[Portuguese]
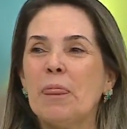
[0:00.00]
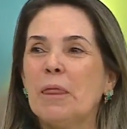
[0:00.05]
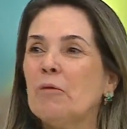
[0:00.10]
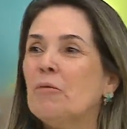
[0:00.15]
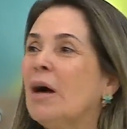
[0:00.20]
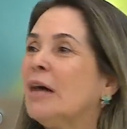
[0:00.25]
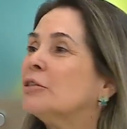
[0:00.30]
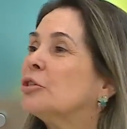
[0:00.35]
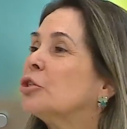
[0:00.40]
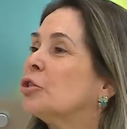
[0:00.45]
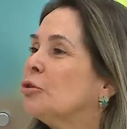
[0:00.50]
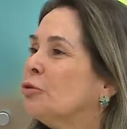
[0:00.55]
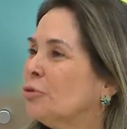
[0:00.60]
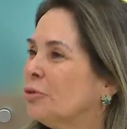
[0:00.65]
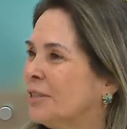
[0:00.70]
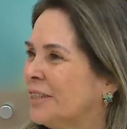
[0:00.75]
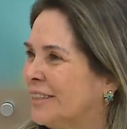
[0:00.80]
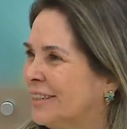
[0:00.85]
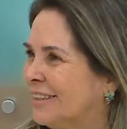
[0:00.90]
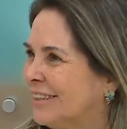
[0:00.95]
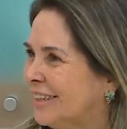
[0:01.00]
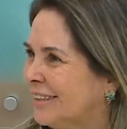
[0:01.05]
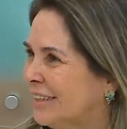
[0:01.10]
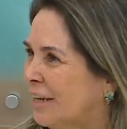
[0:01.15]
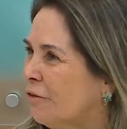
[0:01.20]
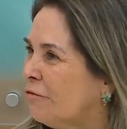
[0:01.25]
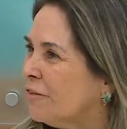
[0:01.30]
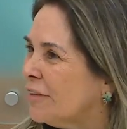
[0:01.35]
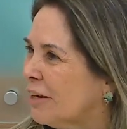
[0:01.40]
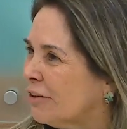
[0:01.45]
um ajuste
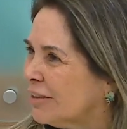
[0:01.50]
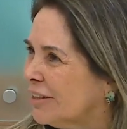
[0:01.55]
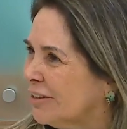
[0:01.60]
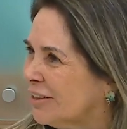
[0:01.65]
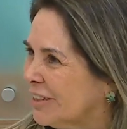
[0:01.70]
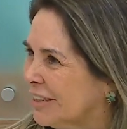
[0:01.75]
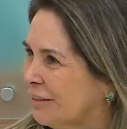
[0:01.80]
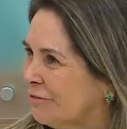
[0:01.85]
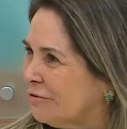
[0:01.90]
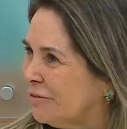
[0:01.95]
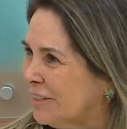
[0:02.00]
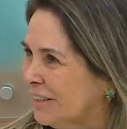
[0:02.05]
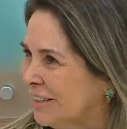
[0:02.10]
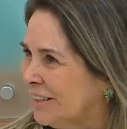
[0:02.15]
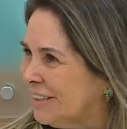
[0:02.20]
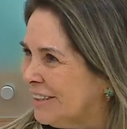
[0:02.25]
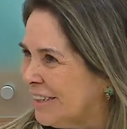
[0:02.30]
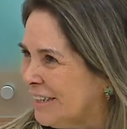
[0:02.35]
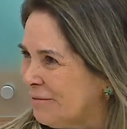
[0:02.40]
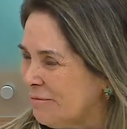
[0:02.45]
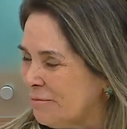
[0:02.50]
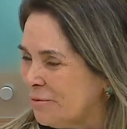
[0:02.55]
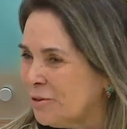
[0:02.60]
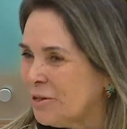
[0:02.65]
até o final da nossa vida, né?